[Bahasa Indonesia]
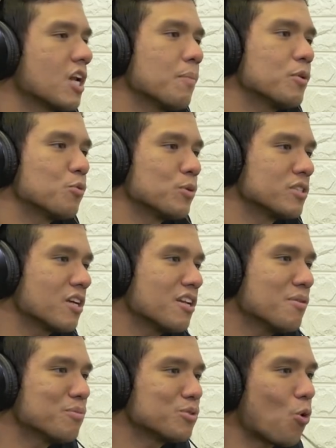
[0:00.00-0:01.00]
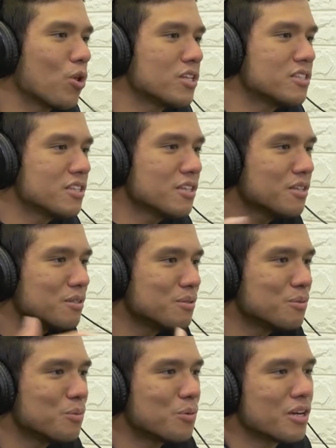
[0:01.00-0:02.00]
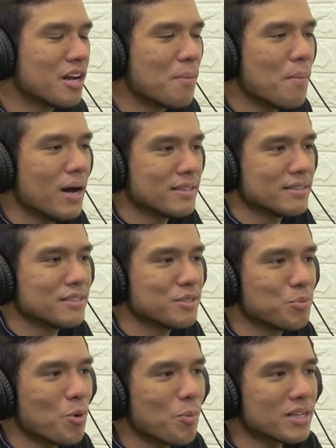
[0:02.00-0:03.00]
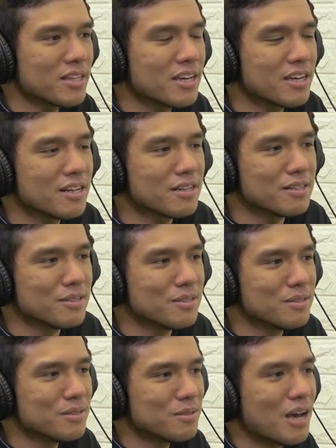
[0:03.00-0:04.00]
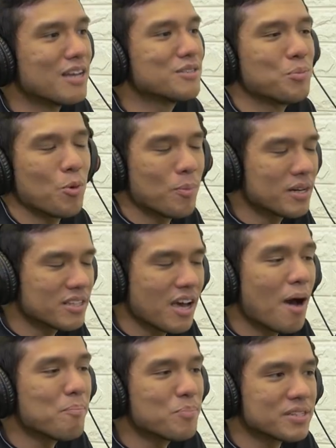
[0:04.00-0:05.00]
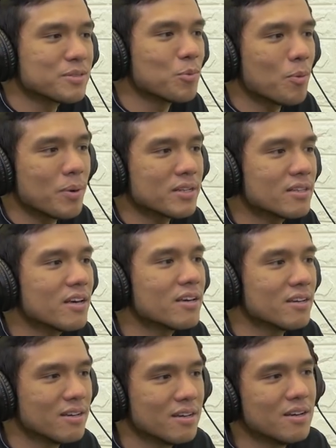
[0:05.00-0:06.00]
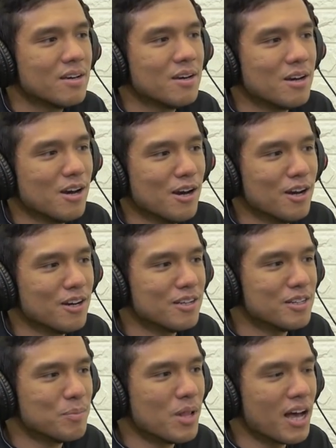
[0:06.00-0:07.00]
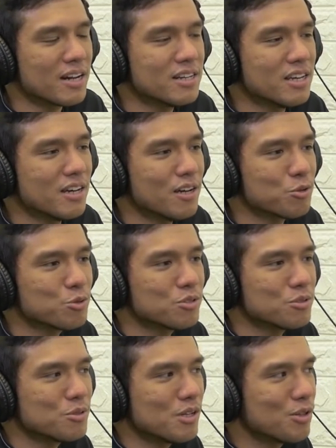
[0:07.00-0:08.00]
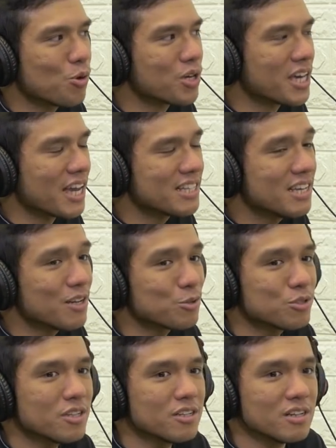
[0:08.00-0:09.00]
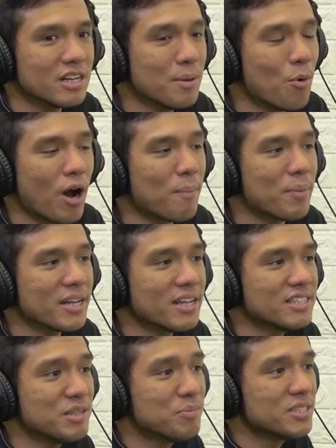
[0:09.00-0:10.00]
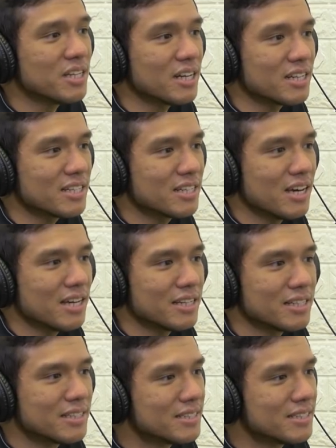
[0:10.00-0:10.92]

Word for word: Kenapa tuh mas? Kan dia koalisinya gede banget nih semua partai kan nggak semua partai hampir semua hampir, partai betul. Uh, di belakang dia harus logikanya harusnya dia mau ngapain aja bisa kan enggak ya